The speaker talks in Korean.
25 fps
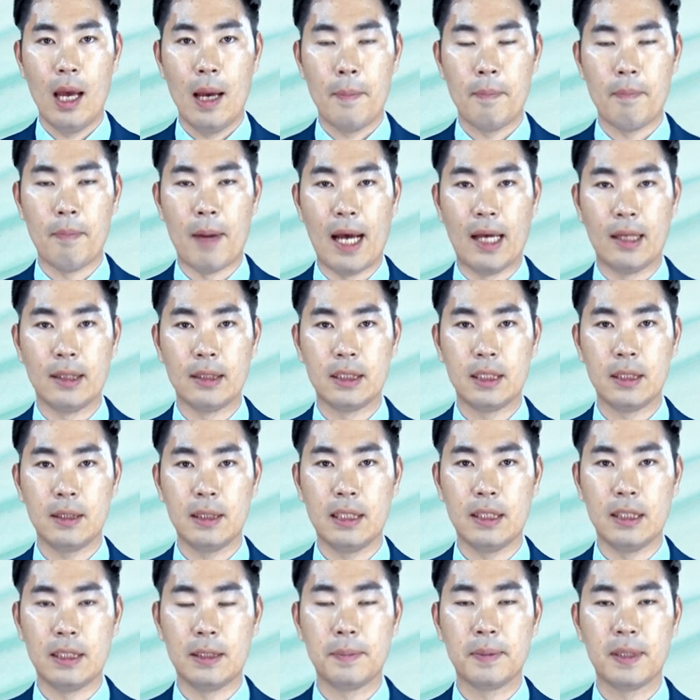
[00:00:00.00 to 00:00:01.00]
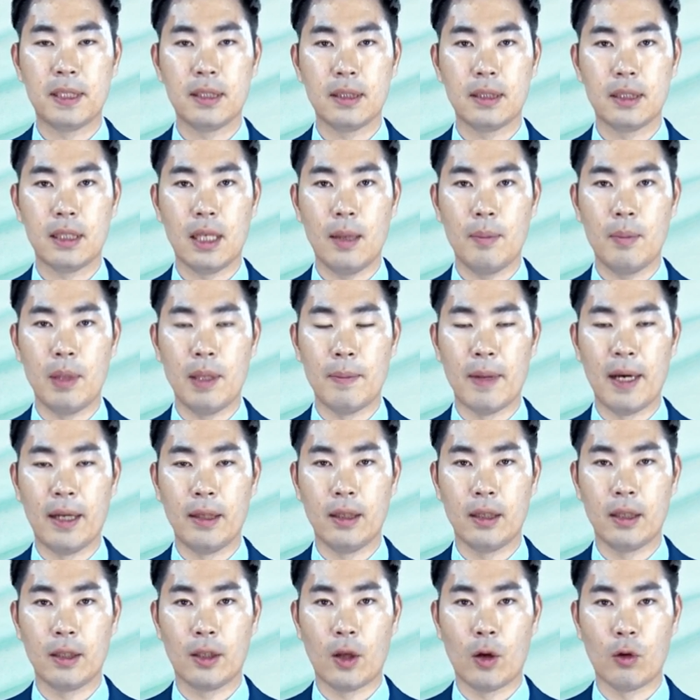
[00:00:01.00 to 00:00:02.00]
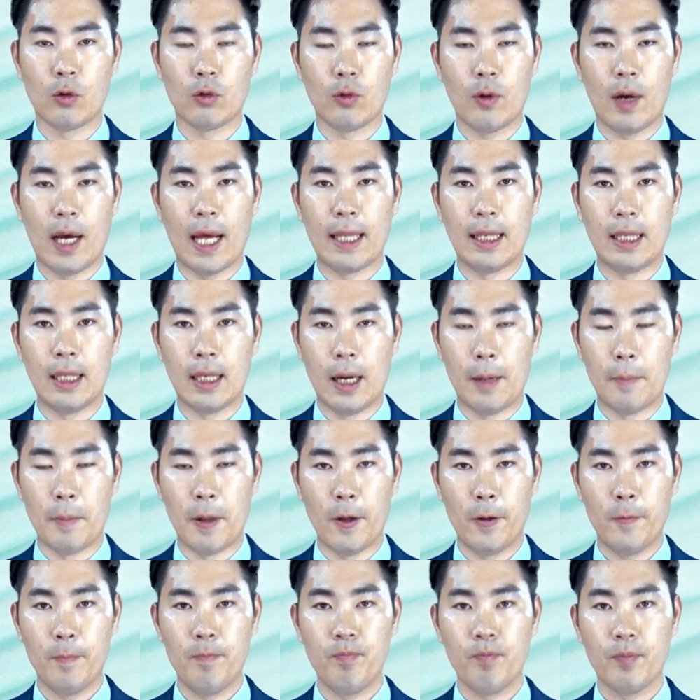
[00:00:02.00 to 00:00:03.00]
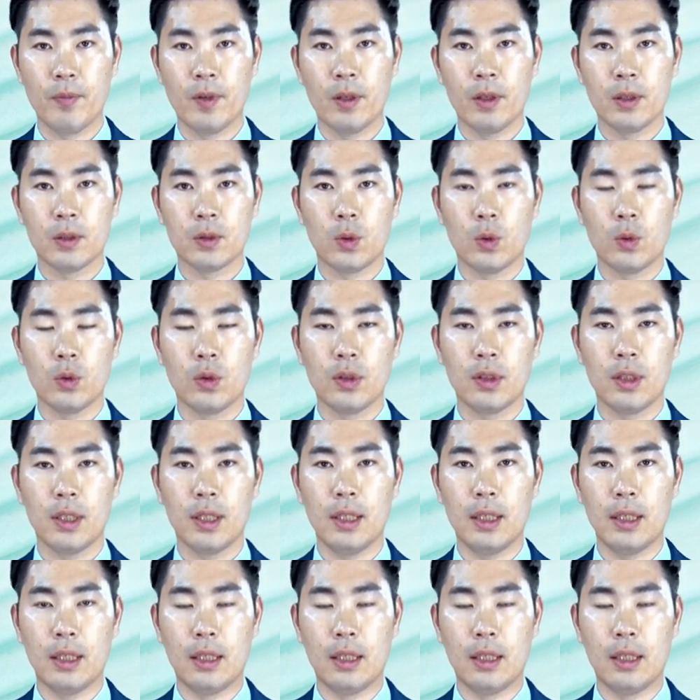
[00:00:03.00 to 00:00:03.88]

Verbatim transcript: 만 27세 미만인 경우가 아니라면 소득이